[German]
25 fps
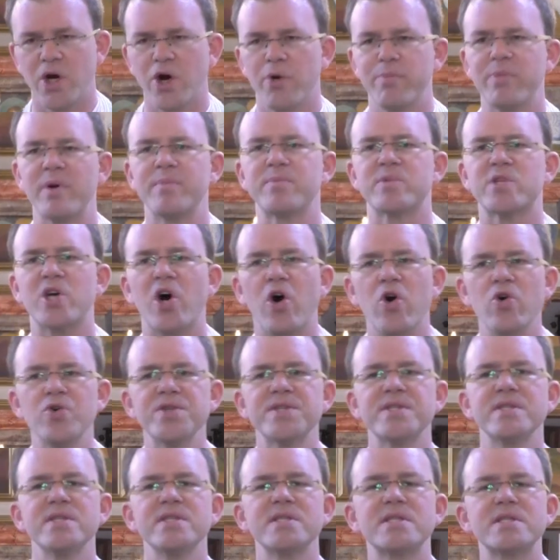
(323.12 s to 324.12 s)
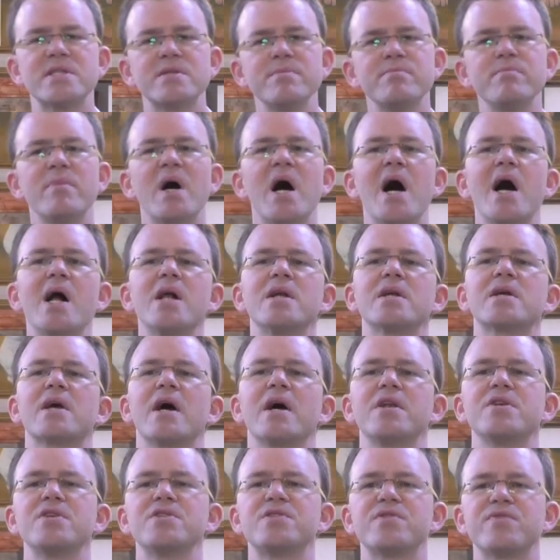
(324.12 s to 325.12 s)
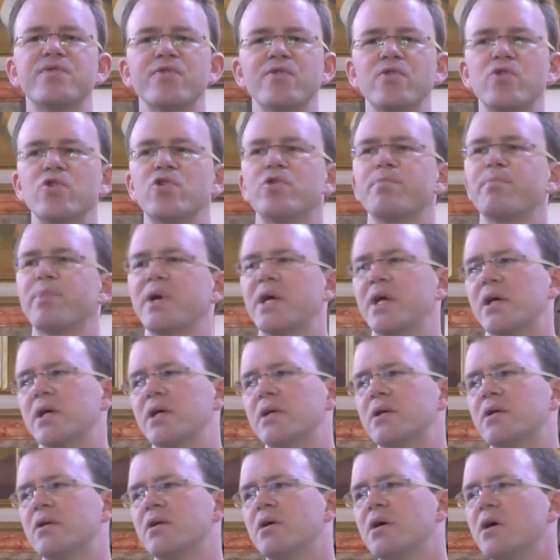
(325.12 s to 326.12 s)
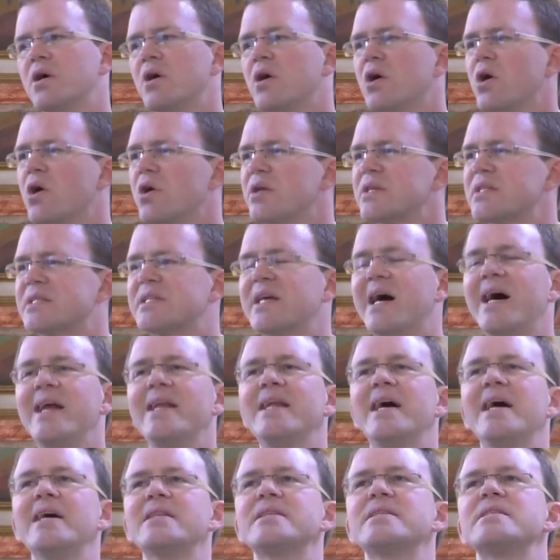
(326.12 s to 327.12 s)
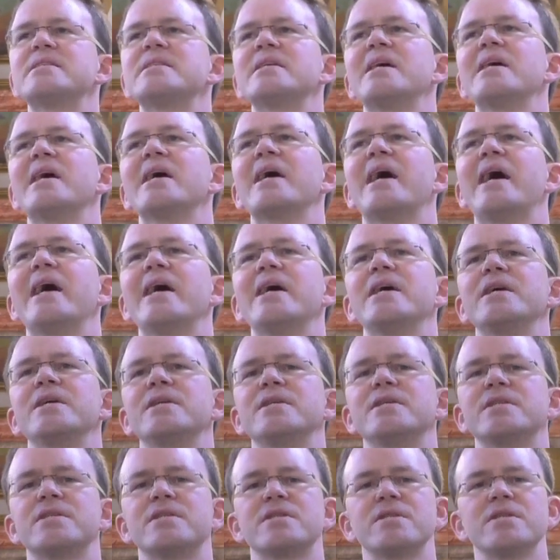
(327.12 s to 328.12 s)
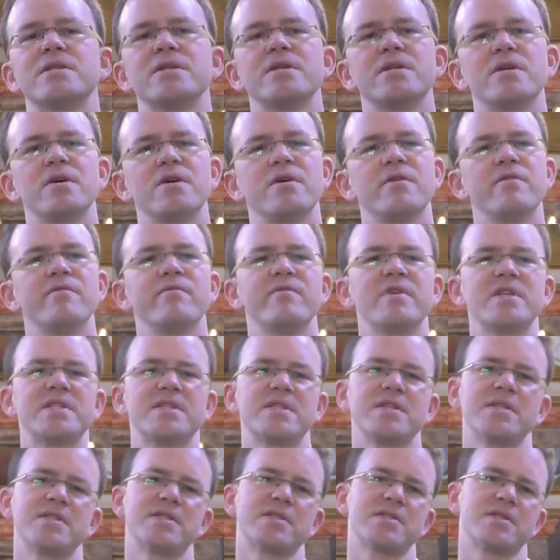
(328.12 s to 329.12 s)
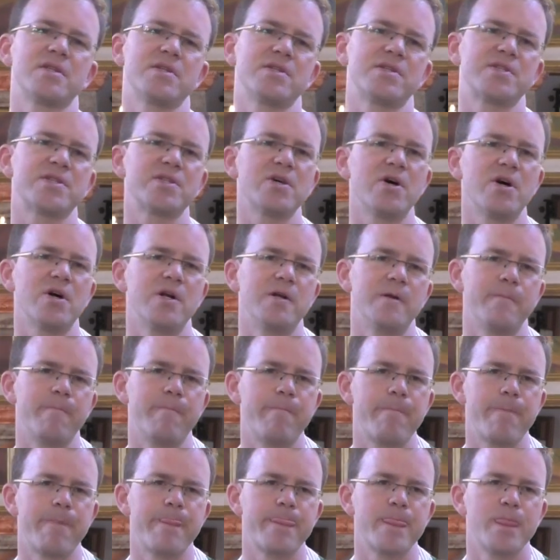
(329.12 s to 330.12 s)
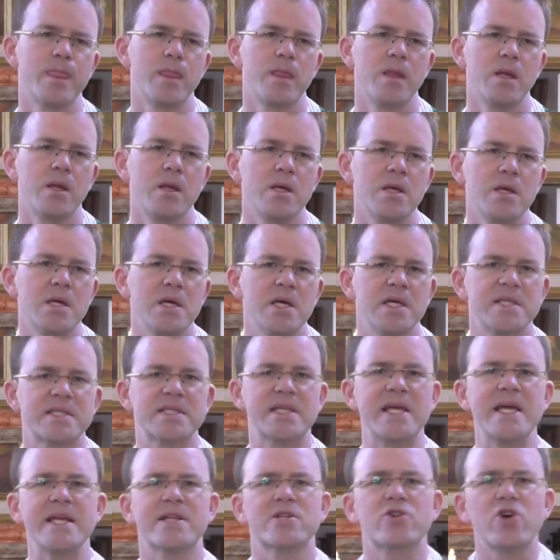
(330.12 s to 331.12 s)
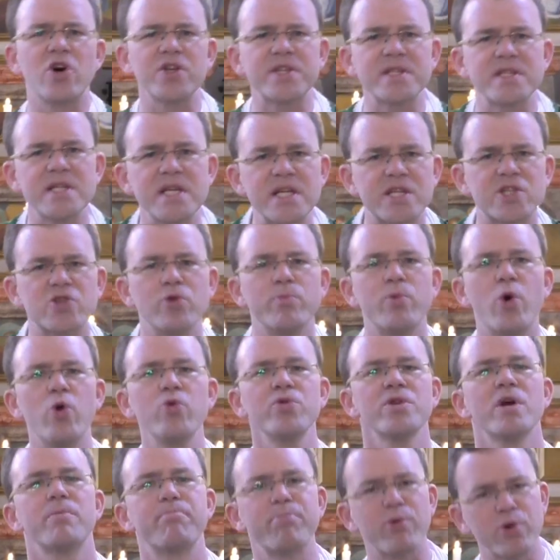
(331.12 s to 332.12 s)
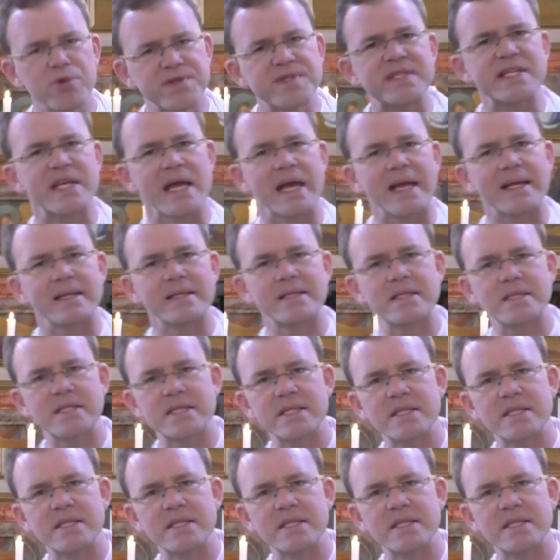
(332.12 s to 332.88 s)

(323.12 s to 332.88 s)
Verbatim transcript: Und beim tausendsten Mal kann es Frucht bringen. Und dann hat es erreicht, was es soll. Es geht Gott nicht um 100 Prozent.